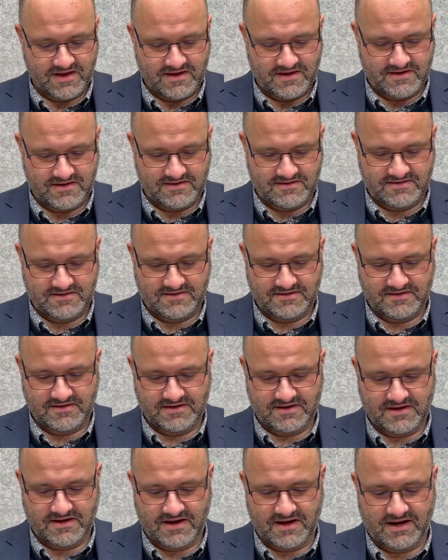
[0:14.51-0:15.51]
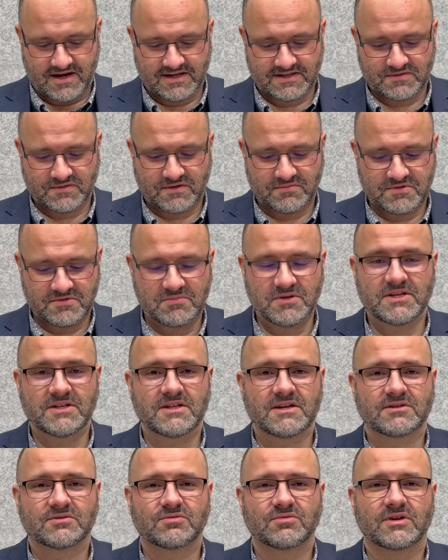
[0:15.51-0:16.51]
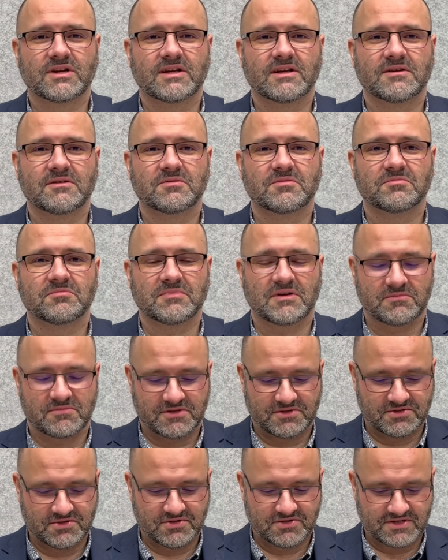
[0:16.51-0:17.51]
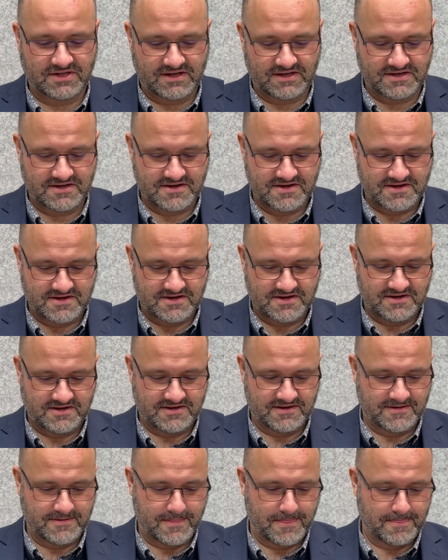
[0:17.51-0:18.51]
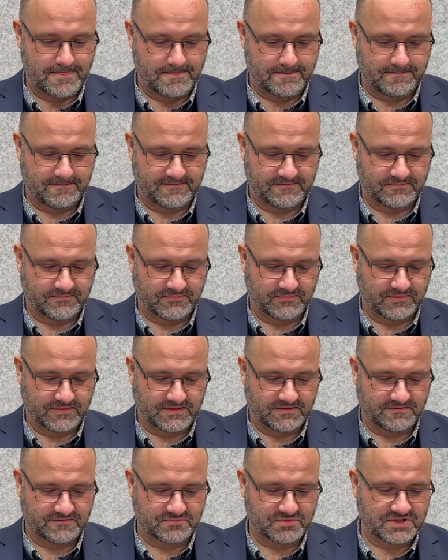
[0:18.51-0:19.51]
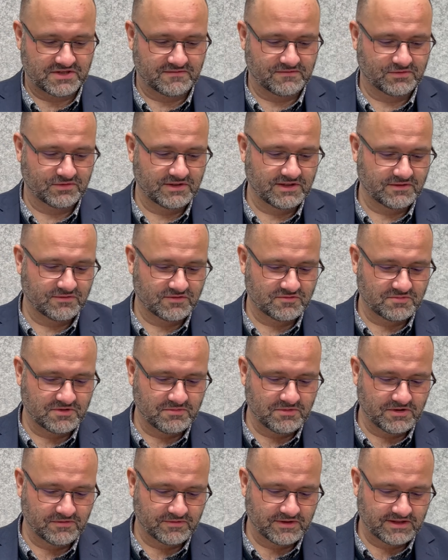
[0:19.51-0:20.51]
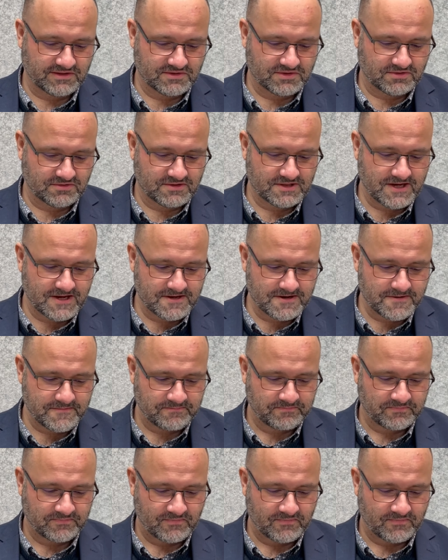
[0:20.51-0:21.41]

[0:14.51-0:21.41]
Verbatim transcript: Y, a hasła biblijne, które mamy dzisiaj mm, w przewodniku z Biblią na co dzień,